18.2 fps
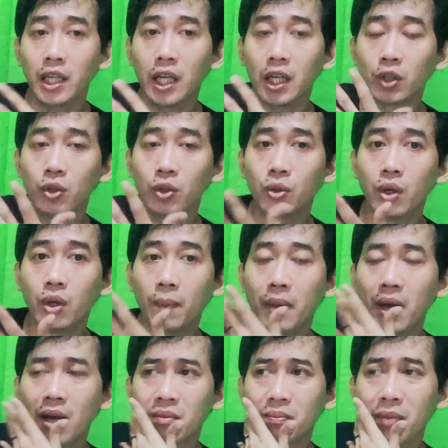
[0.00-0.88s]
yaitu
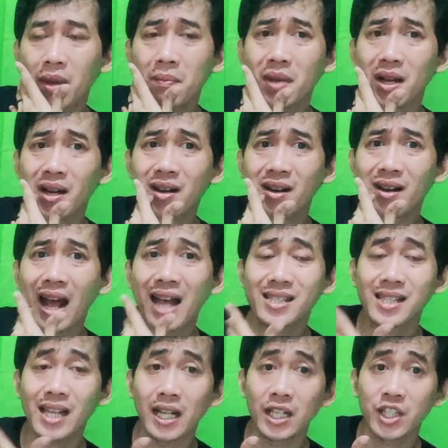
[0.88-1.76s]
apa member
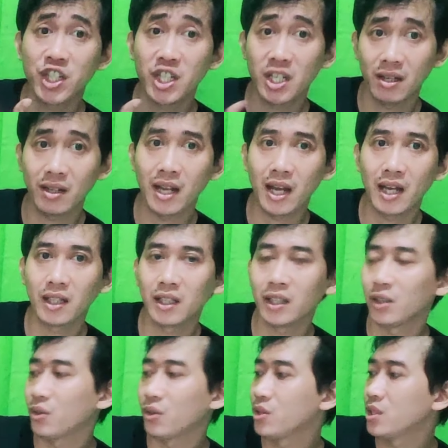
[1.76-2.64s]
asal Cina
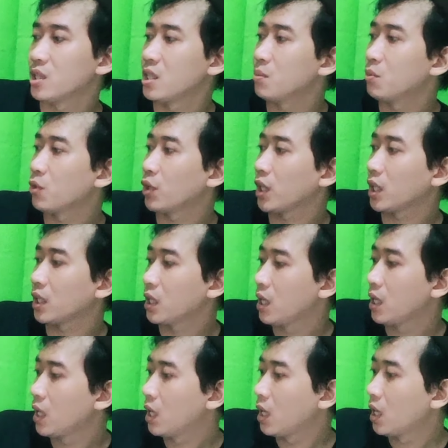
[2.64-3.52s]
gitu jadi mungkin
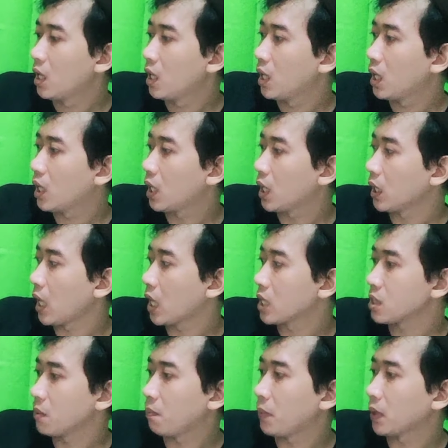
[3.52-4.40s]

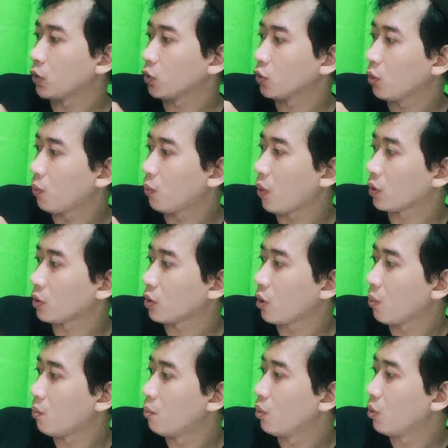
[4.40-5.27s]
nggak sempat untuk
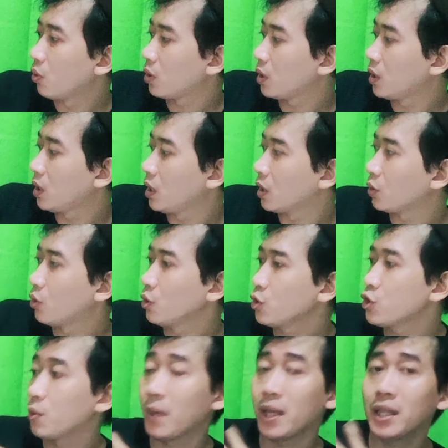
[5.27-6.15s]
book gitu
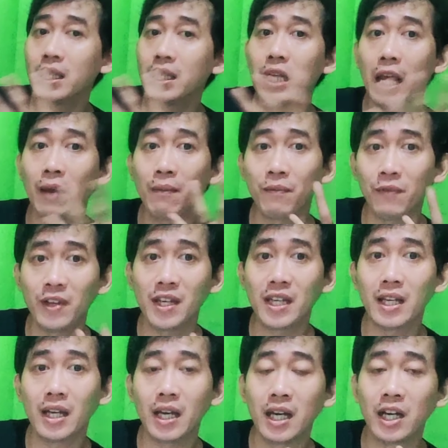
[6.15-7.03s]
cuman di
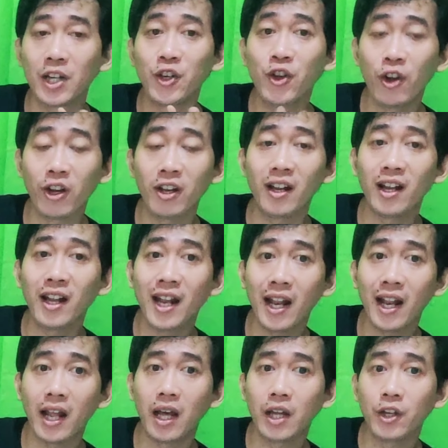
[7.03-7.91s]
MV uh, don't
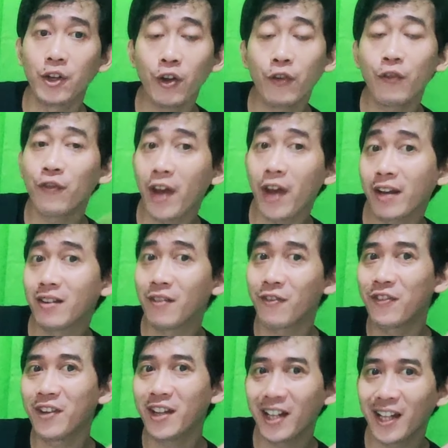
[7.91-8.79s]
don't fight
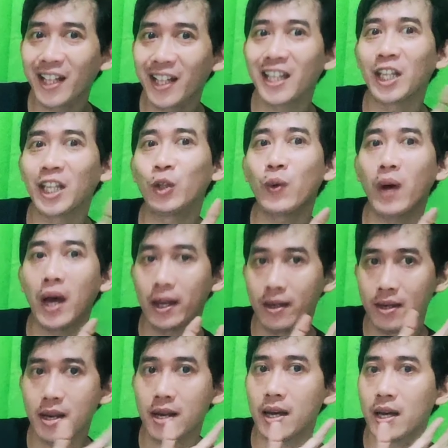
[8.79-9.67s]
the feeling itu
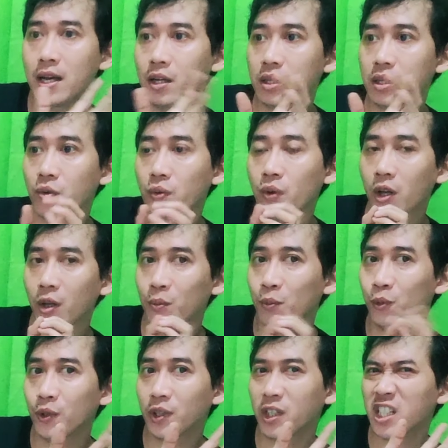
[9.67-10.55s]
ada
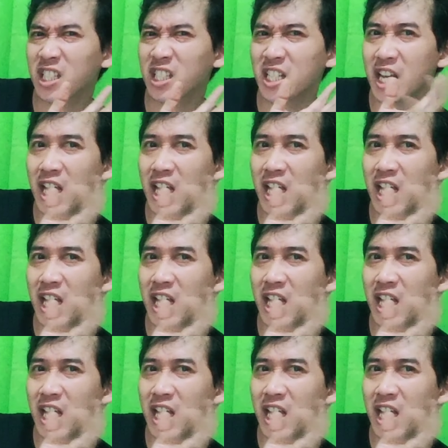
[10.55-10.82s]
walaupun